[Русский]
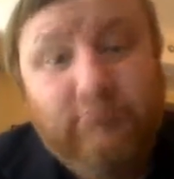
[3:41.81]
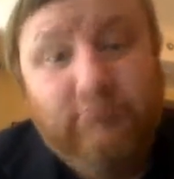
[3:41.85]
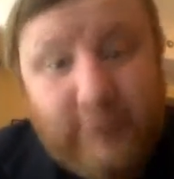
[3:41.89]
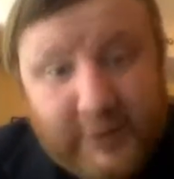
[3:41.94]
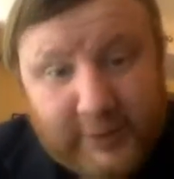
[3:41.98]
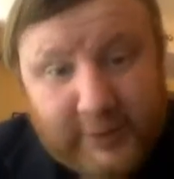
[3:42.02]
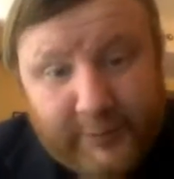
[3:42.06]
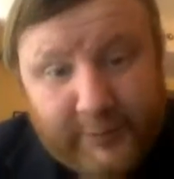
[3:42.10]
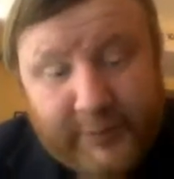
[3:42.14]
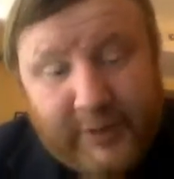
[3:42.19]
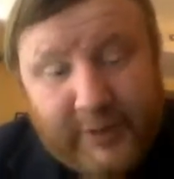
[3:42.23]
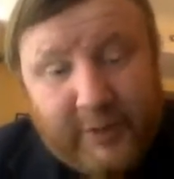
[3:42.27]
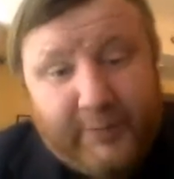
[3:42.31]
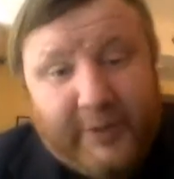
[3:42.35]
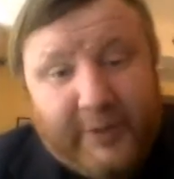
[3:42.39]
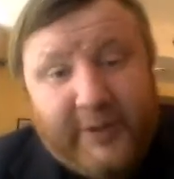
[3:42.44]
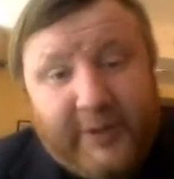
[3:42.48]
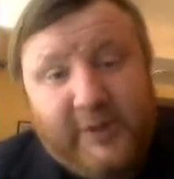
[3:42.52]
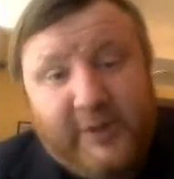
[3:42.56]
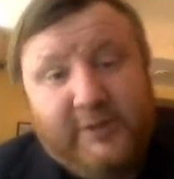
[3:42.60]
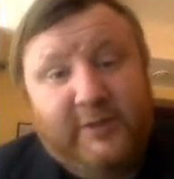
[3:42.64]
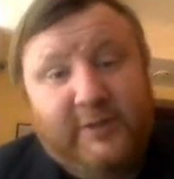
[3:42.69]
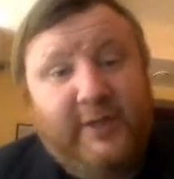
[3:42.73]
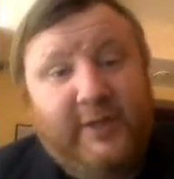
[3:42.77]
Вице-премьер
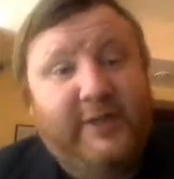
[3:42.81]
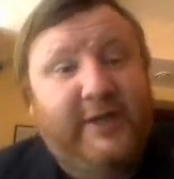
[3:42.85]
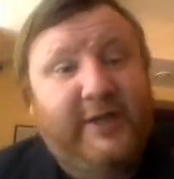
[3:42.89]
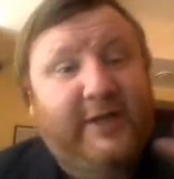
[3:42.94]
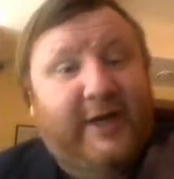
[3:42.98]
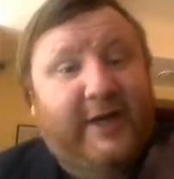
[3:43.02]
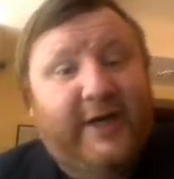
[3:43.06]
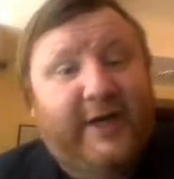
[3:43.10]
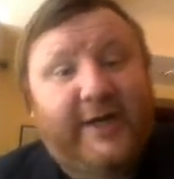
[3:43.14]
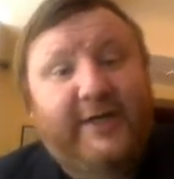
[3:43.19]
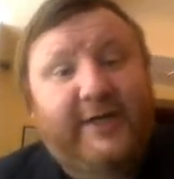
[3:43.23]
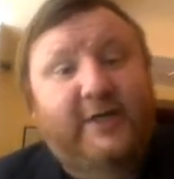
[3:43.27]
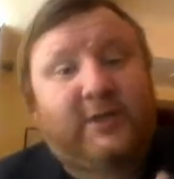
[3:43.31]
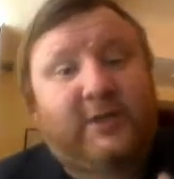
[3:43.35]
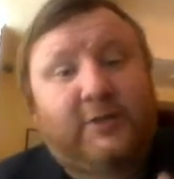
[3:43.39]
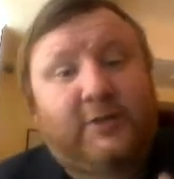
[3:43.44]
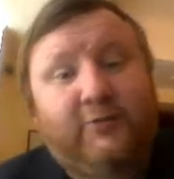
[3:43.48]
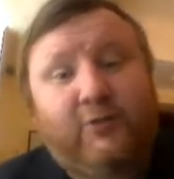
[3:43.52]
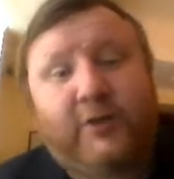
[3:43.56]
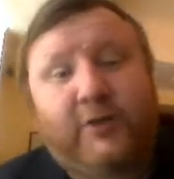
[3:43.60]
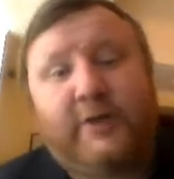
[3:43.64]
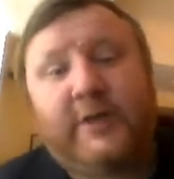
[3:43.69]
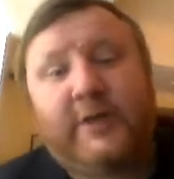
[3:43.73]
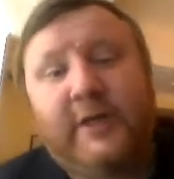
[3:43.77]
правительства, и рейтинг
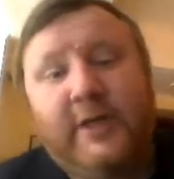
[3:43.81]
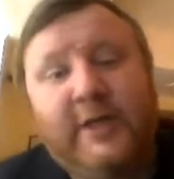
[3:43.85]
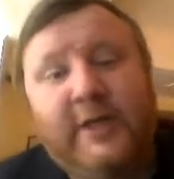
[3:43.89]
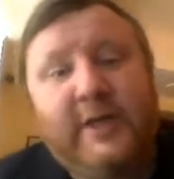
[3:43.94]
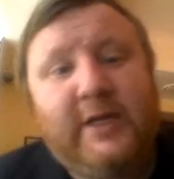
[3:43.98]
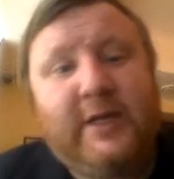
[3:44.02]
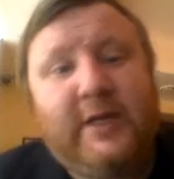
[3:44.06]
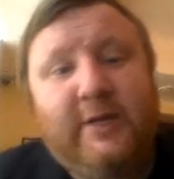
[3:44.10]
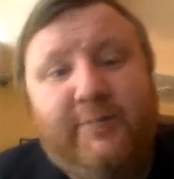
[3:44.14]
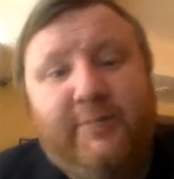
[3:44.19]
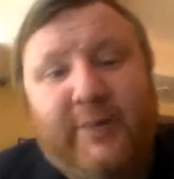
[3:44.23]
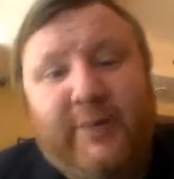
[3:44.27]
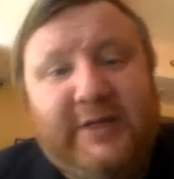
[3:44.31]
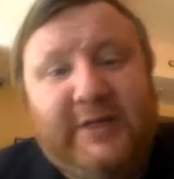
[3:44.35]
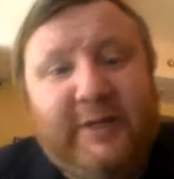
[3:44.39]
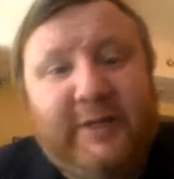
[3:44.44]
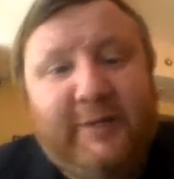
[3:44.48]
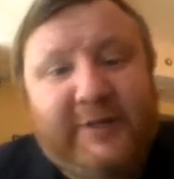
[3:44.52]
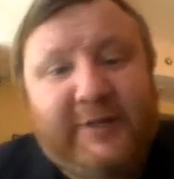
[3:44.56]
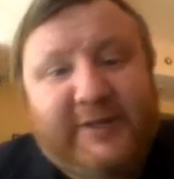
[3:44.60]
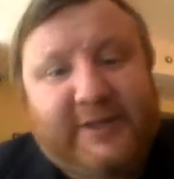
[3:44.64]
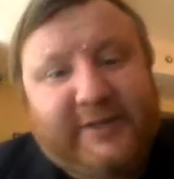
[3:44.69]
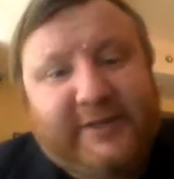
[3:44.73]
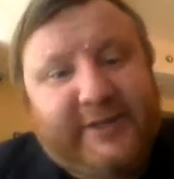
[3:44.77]
твой
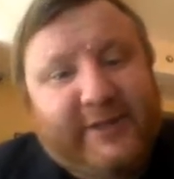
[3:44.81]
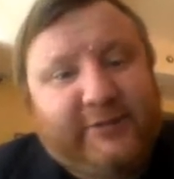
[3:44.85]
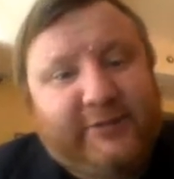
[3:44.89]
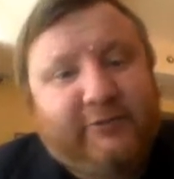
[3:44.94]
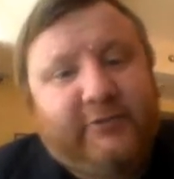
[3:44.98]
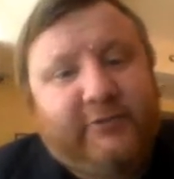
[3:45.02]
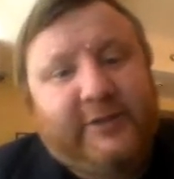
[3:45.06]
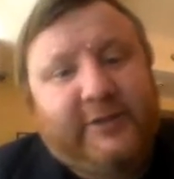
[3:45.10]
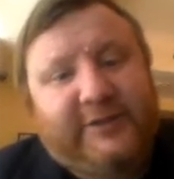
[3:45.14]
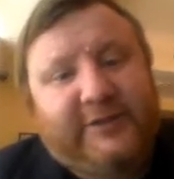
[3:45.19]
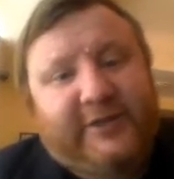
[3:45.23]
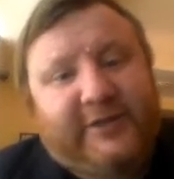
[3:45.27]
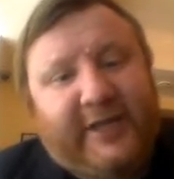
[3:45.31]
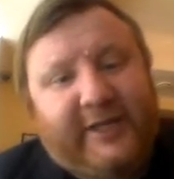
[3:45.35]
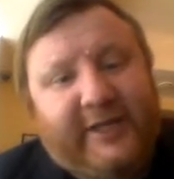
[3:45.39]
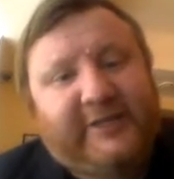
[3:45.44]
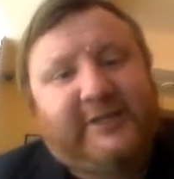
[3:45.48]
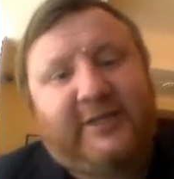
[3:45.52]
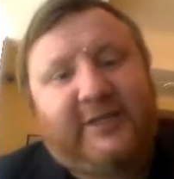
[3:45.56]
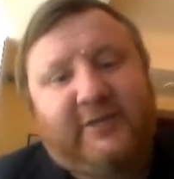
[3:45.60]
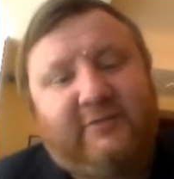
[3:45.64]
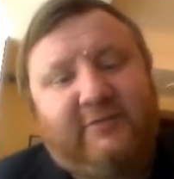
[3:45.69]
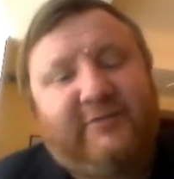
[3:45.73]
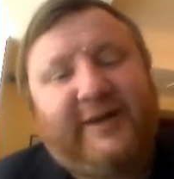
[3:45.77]
поднимется сразу на
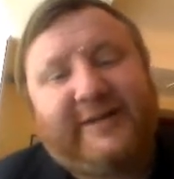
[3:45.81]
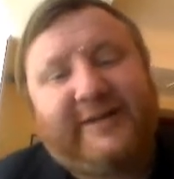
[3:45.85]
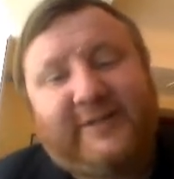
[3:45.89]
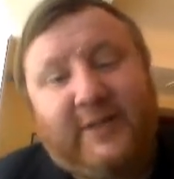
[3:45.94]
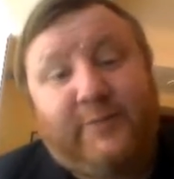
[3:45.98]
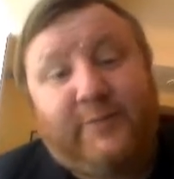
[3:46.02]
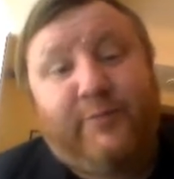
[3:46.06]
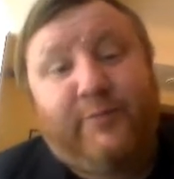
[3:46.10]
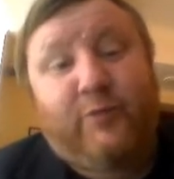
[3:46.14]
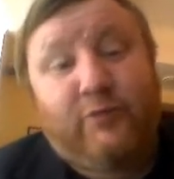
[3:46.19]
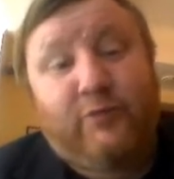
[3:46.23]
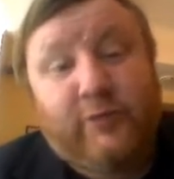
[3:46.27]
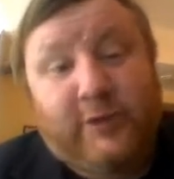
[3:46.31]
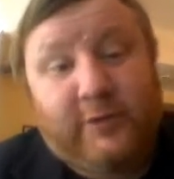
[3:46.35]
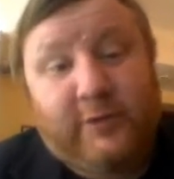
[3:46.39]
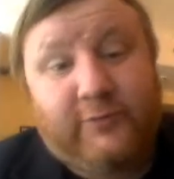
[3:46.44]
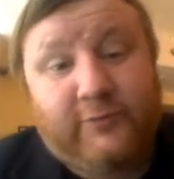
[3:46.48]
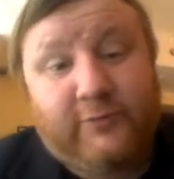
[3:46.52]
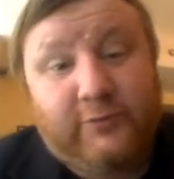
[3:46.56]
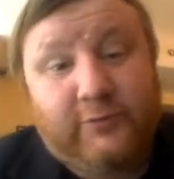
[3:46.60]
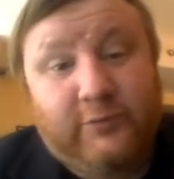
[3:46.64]
30-20 пунктов.